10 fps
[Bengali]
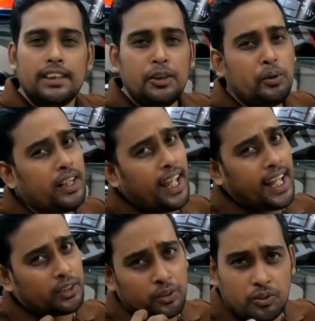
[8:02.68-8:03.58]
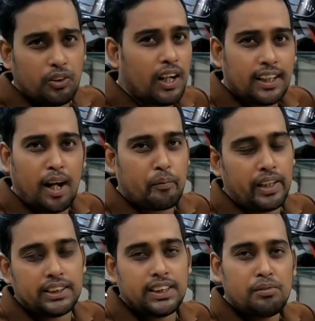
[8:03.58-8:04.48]
ইউহির এতগুলা
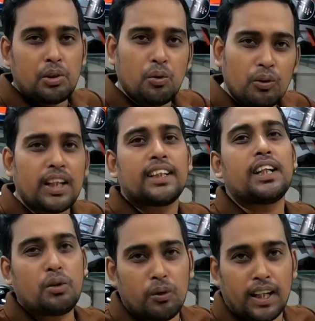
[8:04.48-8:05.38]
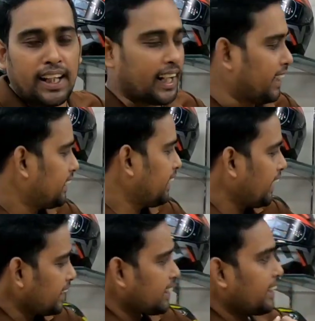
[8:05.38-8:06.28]
গ্রাফিক্স যে আমি কোনটা থেকে কোনটা দেখাই
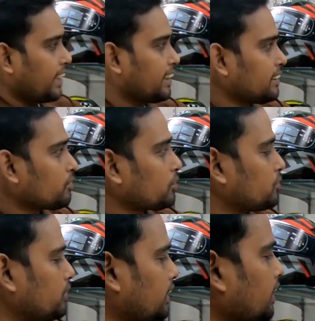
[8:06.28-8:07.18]
এইখানে দেখেন কতগুলা